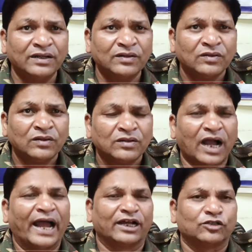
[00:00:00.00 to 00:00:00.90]

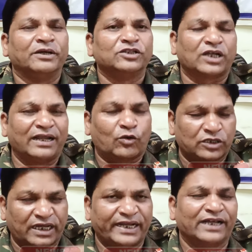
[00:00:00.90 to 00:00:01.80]
का तो, तो मंत्रालय
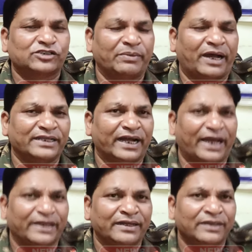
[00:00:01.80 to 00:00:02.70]
खुद करेगा सेवाएं
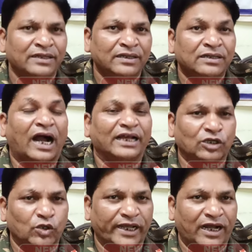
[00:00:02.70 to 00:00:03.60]
देगा ये हाँ। कहाँ
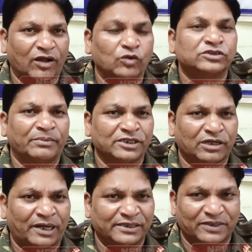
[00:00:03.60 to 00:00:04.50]
से उड़ेगा कौन से
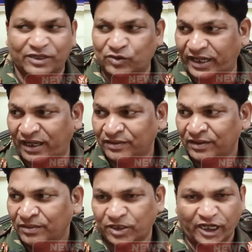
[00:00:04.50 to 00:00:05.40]
मंत्र मानव के उड़ेगा
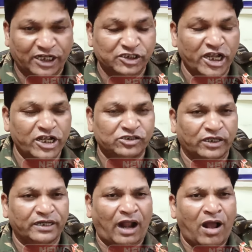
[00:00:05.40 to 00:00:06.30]
फिर कहेगा जय
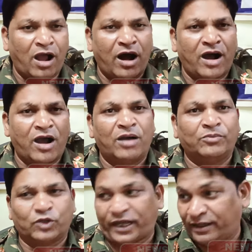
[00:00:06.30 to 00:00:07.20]
श्री
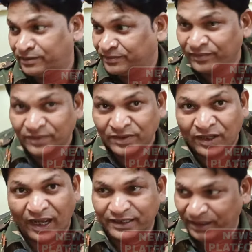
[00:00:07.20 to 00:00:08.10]
मुलगे
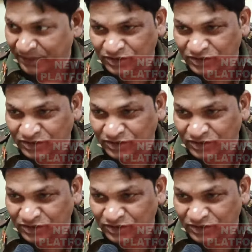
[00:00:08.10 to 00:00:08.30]
हाँ। ये